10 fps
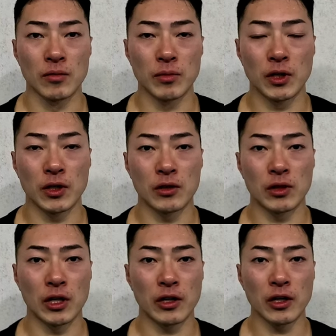
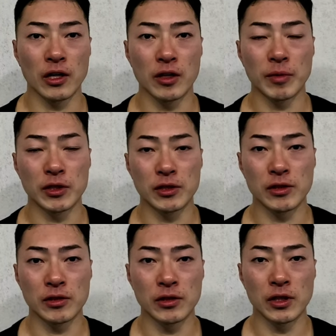あれだけ松井
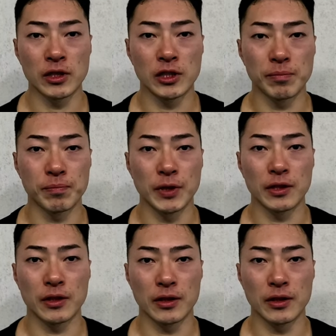君が突っ張っ